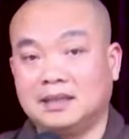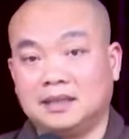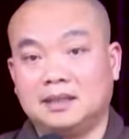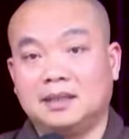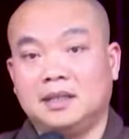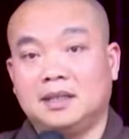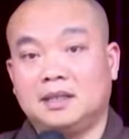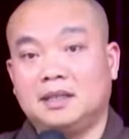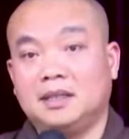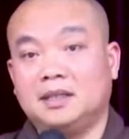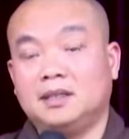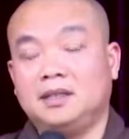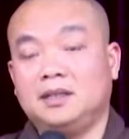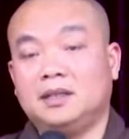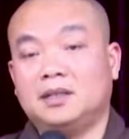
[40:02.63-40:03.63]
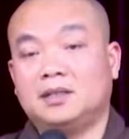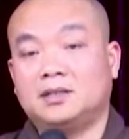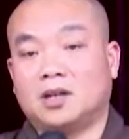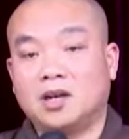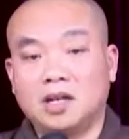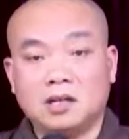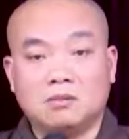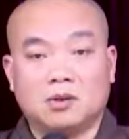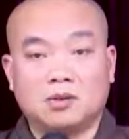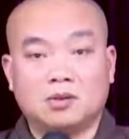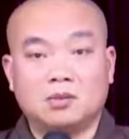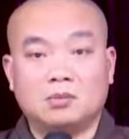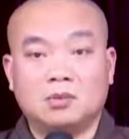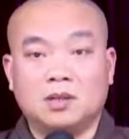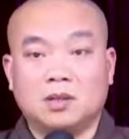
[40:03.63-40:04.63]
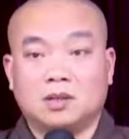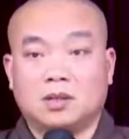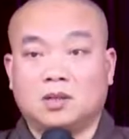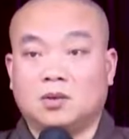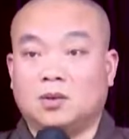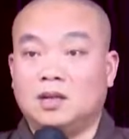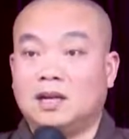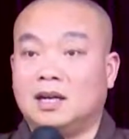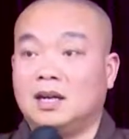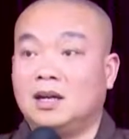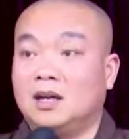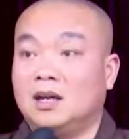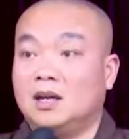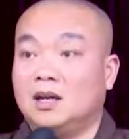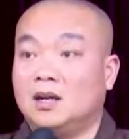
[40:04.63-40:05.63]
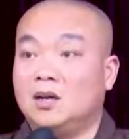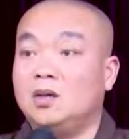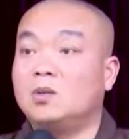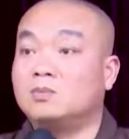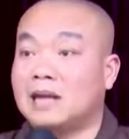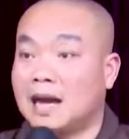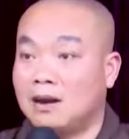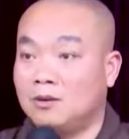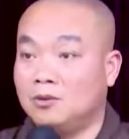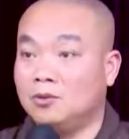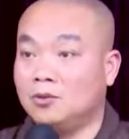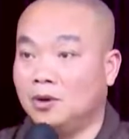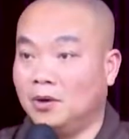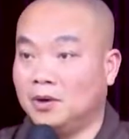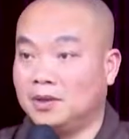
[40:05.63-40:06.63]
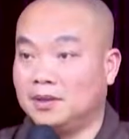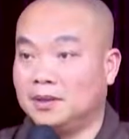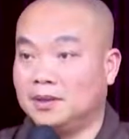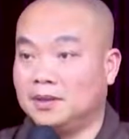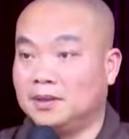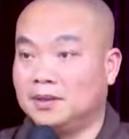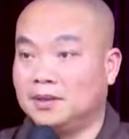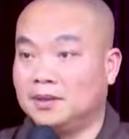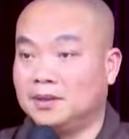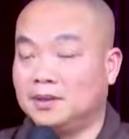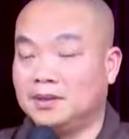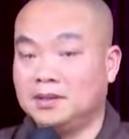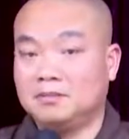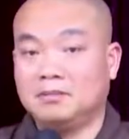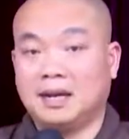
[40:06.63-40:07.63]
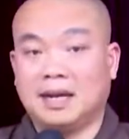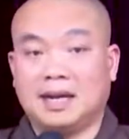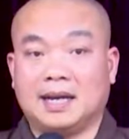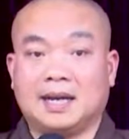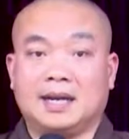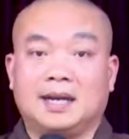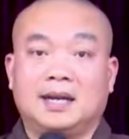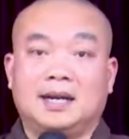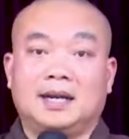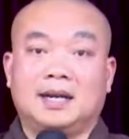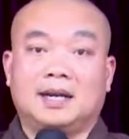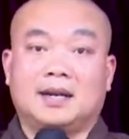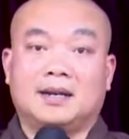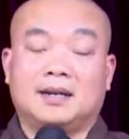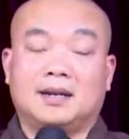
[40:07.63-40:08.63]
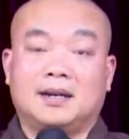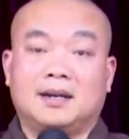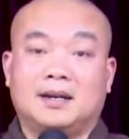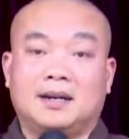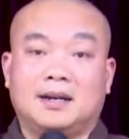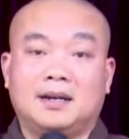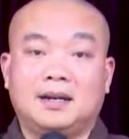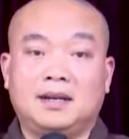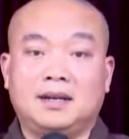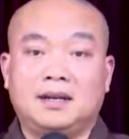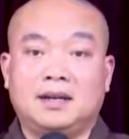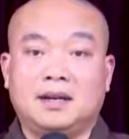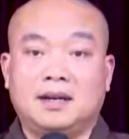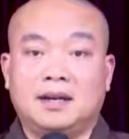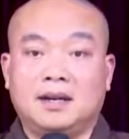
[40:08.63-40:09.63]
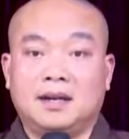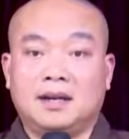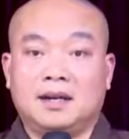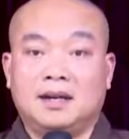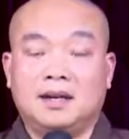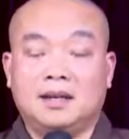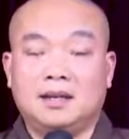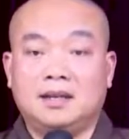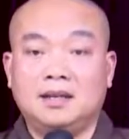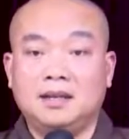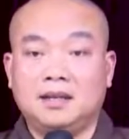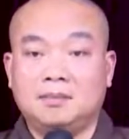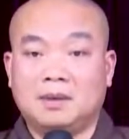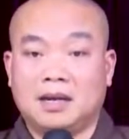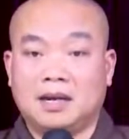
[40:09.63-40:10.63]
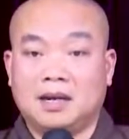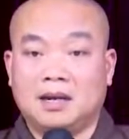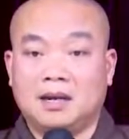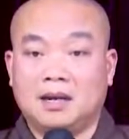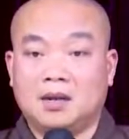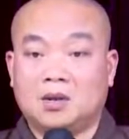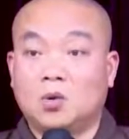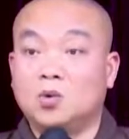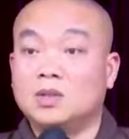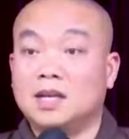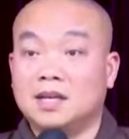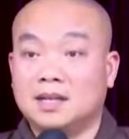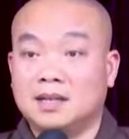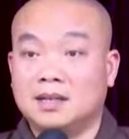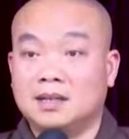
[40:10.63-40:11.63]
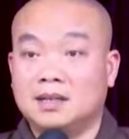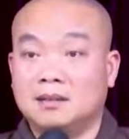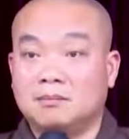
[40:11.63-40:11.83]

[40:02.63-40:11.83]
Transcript: kinh khi chia rõ hơn một chút thì gọi là lục đạo luân hồi. Nhưng mà khi khi chia mà cụ thể